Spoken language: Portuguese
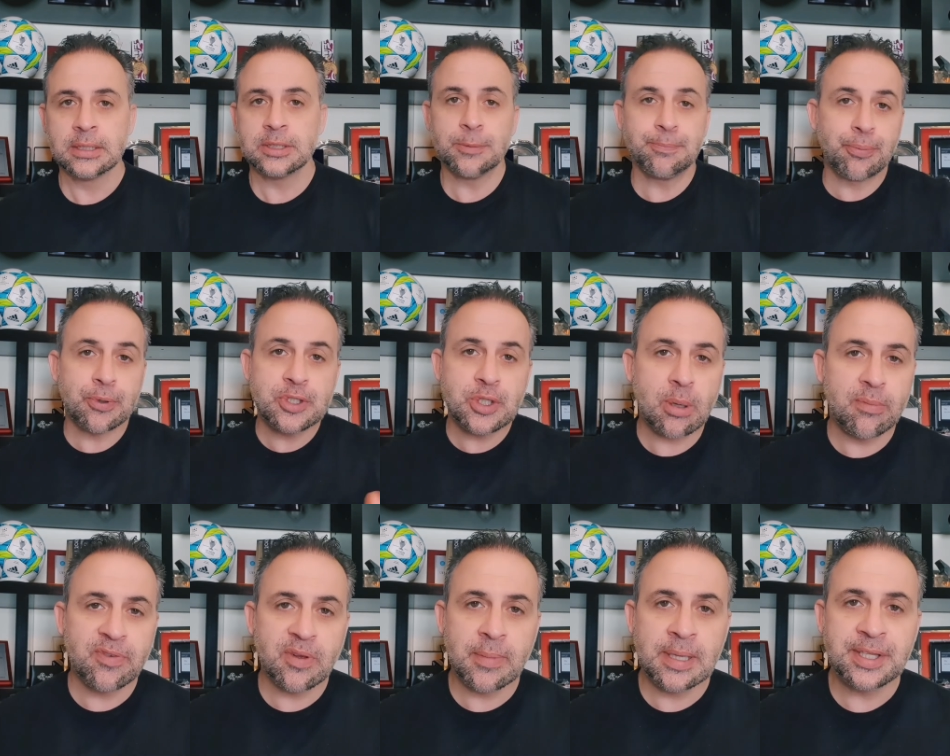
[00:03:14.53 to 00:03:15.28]
Depois,
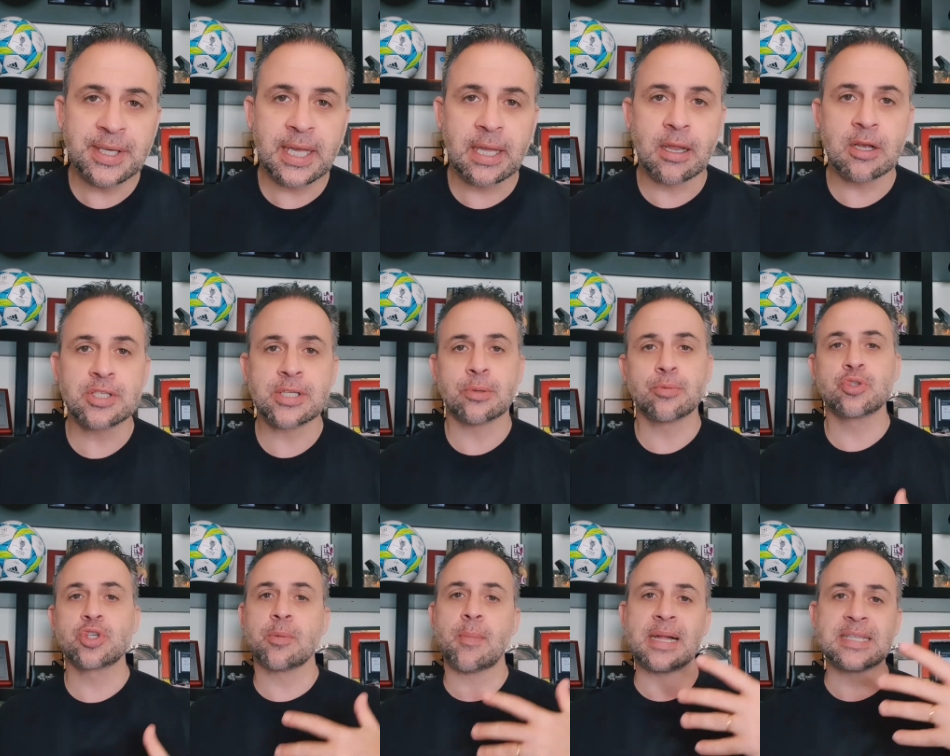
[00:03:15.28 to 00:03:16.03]
obviamente, aquela questão
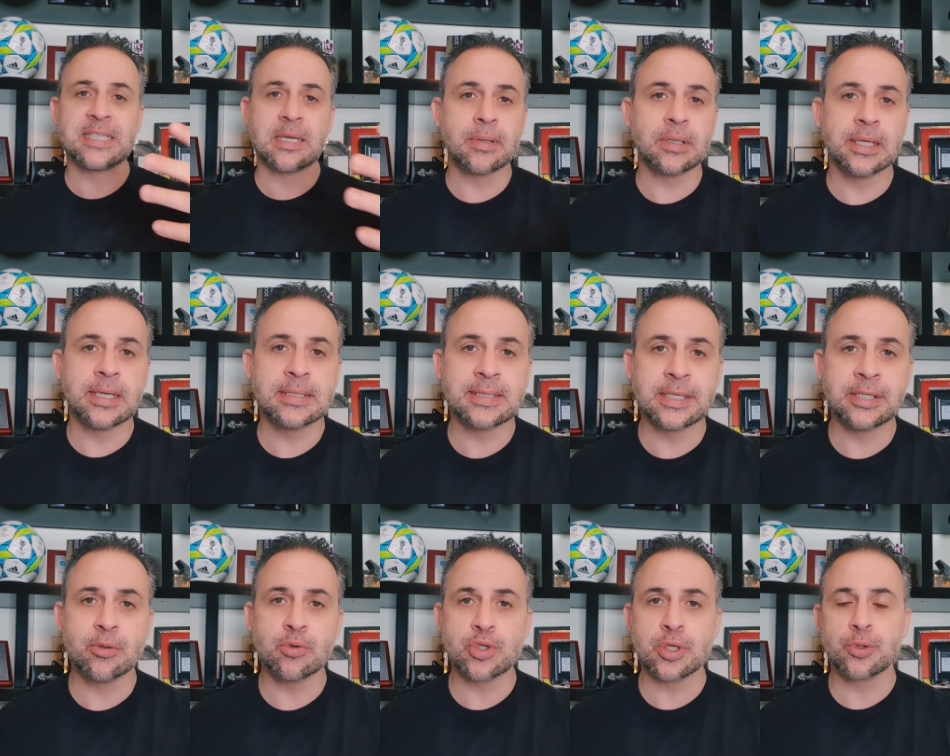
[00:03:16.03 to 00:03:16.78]
dos remates à
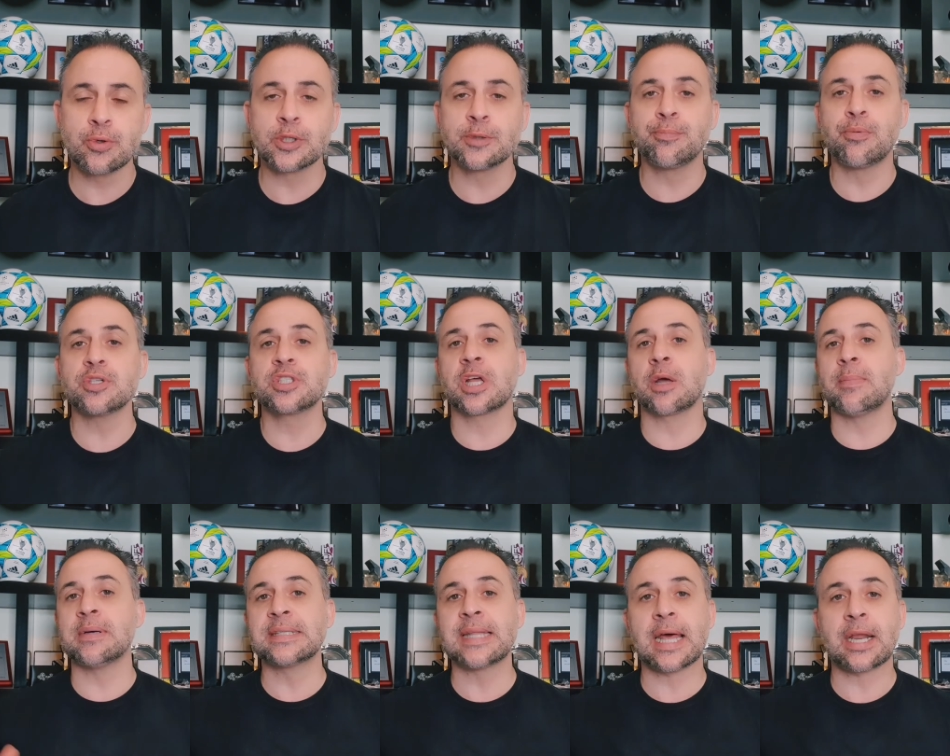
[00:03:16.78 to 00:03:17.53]
baliza, em que o jogador, depois de
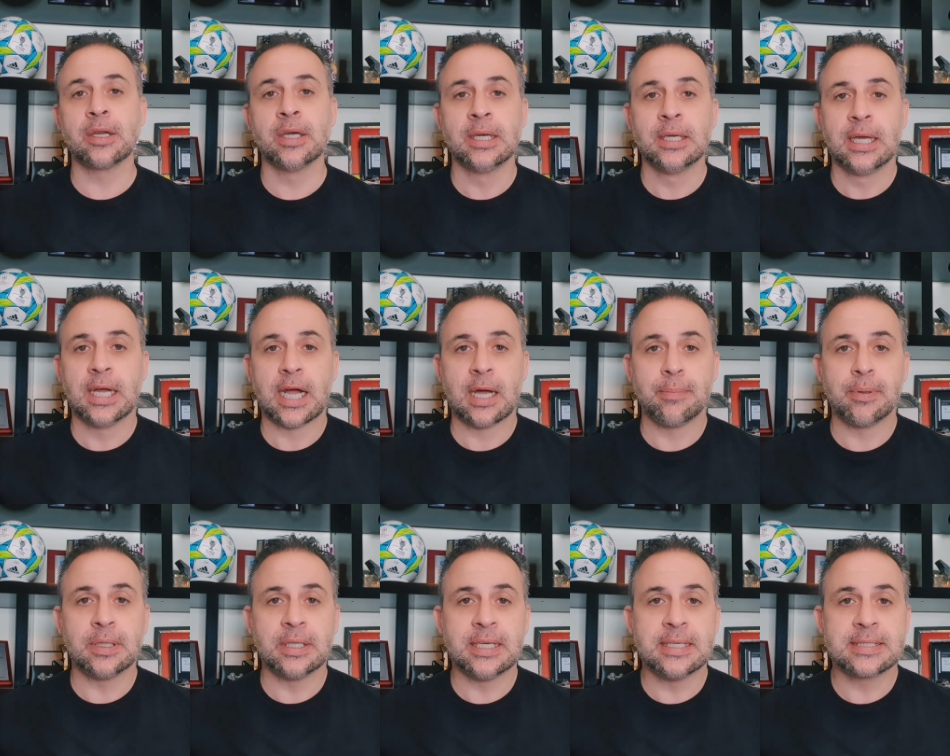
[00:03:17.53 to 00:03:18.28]
rematar à
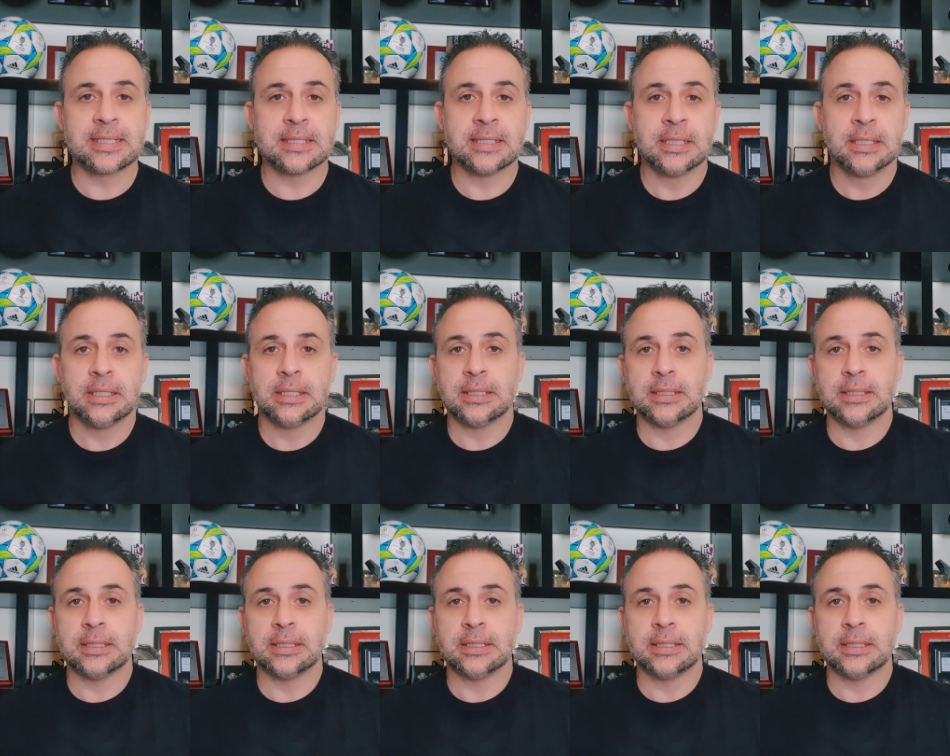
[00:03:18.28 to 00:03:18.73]
baliza,